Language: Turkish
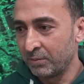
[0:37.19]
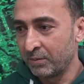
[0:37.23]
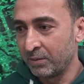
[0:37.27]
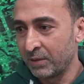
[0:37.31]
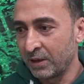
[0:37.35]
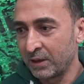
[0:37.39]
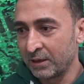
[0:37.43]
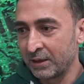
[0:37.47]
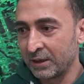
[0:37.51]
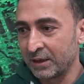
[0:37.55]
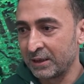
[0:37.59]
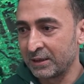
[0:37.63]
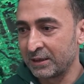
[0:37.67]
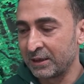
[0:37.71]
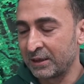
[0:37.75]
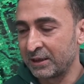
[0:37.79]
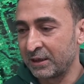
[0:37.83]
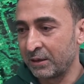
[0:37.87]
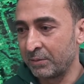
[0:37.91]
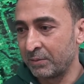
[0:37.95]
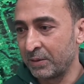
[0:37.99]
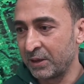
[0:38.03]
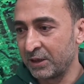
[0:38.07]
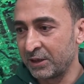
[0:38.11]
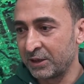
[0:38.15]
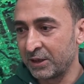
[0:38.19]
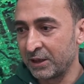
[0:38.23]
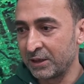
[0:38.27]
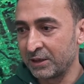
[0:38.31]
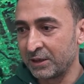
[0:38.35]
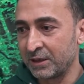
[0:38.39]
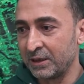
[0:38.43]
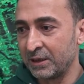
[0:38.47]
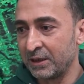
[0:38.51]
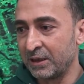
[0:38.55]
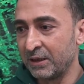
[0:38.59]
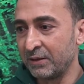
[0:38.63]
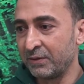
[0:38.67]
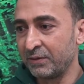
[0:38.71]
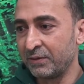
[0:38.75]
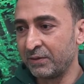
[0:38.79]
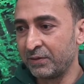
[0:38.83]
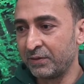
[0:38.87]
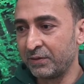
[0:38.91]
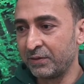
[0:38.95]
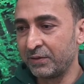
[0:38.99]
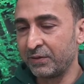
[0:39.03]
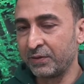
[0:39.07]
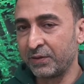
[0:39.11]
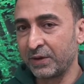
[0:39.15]
Mardin Kızıltepe ilçesinde
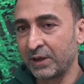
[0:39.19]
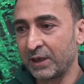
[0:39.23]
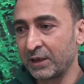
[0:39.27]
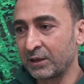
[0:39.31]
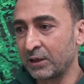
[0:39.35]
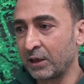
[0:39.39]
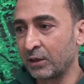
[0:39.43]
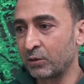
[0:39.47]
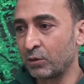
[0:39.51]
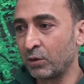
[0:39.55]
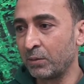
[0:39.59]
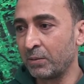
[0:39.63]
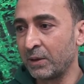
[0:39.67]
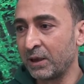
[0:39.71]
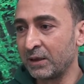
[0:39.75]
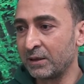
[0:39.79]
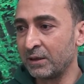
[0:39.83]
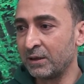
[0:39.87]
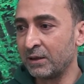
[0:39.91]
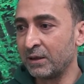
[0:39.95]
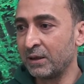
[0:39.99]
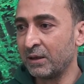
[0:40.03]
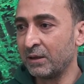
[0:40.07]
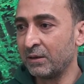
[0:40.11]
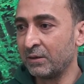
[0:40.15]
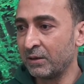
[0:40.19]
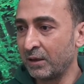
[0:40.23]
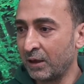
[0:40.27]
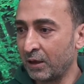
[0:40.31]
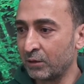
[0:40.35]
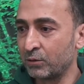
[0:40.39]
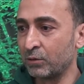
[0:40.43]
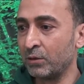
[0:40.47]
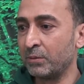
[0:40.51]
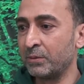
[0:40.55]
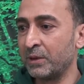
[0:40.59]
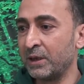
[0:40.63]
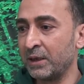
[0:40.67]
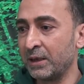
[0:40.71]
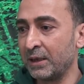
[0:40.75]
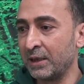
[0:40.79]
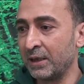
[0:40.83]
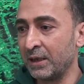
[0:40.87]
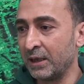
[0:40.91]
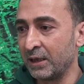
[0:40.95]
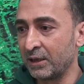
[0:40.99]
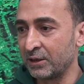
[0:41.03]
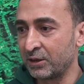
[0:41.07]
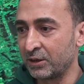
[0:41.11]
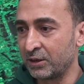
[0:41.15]
Fırat Atom adında atom
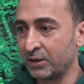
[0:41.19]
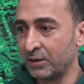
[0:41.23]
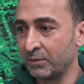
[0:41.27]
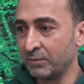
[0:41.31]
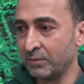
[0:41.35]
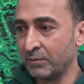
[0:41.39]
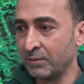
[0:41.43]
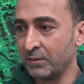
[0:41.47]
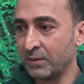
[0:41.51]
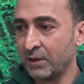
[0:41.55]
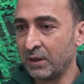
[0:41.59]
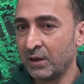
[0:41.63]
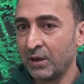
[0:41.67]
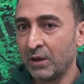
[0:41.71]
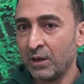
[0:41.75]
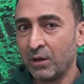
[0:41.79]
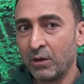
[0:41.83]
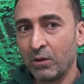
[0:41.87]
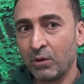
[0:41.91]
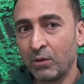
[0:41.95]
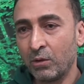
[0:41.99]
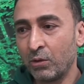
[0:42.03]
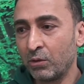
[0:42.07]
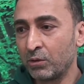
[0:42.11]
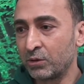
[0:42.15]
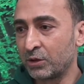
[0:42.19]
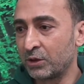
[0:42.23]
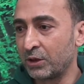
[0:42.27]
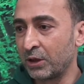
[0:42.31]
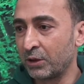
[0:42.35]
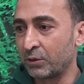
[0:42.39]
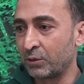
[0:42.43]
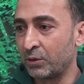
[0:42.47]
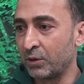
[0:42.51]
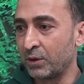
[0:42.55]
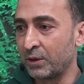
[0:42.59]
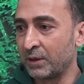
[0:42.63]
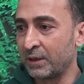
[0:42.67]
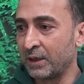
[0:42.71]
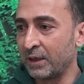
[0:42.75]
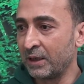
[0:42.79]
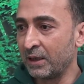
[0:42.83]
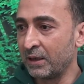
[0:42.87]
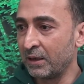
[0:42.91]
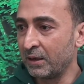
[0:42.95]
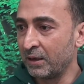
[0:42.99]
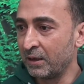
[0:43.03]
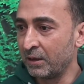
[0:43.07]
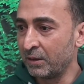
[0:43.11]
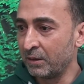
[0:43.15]
yerini açtım. O sektörde
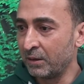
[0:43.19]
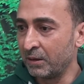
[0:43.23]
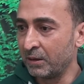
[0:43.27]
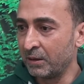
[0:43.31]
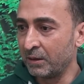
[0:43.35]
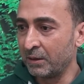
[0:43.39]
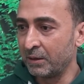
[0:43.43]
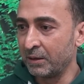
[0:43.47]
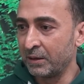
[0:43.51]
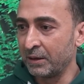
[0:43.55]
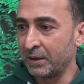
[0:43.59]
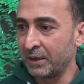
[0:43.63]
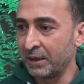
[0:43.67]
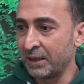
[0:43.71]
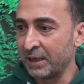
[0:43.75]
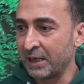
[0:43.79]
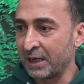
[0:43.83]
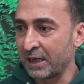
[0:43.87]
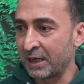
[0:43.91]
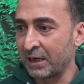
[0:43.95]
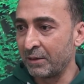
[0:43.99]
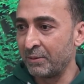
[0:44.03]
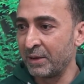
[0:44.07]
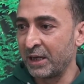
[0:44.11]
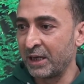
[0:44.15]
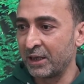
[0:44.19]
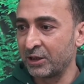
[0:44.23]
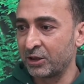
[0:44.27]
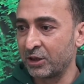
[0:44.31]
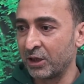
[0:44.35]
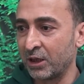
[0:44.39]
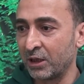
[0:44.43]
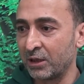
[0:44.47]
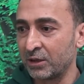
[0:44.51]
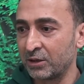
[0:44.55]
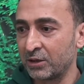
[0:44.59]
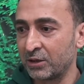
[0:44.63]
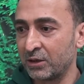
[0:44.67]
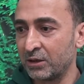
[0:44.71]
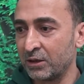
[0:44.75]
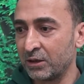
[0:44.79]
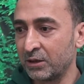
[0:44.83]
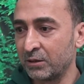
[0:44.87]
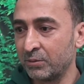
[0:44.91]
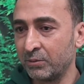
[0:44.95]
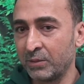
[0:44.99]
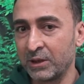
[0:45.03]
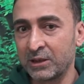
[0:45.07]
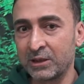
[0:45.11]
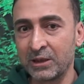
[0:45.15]
e, ilerlemeye çalıştık.
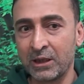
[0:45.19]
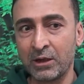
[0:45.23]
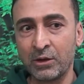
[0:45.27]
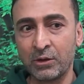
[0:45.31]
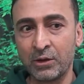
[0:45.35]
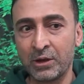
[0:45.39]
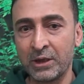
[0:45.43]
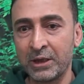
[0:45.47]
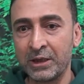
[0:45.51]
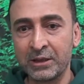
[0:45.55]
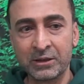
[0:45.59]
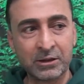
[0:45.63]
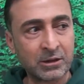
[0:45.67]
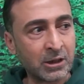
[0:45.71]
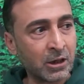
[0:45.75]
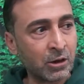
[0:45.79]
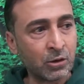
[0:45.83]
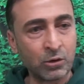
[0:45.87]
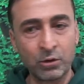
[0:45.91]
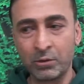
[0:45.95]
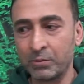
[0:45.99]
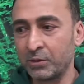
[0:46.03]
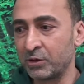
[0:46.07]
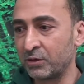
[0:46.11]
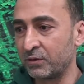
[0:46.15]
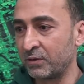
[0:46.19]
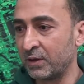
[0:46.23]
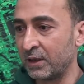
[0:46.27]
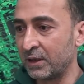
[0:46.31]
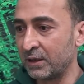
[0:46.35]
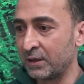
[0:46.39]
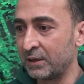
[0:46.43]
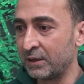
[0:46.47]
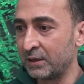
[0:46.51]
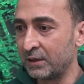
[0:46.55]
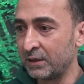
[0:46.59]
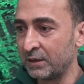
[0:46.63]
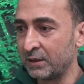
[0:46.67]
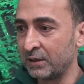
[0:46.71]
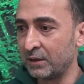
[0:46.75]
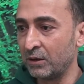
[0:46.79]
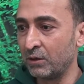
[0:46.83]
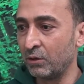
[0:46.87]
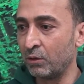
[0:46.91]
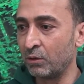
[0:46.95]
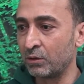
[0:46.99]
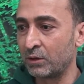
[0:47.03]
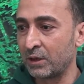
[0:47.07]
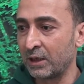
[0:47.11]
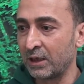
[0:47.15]
Mesela örneğin salonumuz vardır,
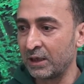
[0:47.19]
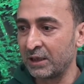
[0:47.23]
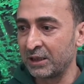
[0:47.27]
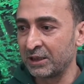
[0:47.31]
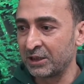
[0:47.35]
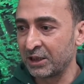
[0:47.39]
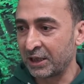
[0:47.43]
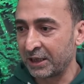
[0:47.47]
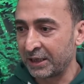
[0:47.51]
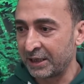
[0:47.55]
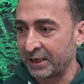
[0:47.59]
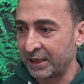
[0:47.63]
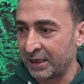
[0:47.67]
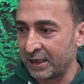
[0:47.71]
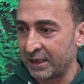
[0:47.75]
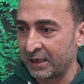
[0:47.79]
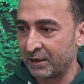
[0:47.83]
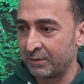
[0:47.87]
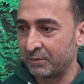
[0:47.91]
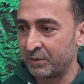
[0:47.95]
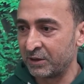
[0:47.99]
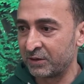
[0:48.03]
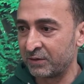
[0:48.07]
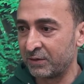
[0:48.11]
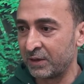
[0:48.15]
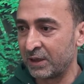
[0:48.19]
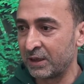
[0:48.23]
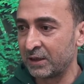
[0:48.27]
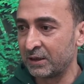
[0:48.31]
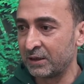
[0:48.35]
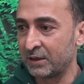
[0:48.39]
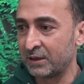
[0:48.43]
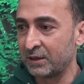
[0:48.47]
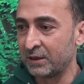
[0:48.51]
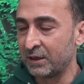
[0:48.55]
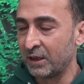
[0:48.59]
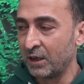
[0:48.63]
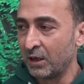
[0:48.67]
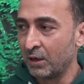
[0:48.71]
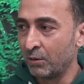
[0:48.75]
oturacak yerlerimiz vardır.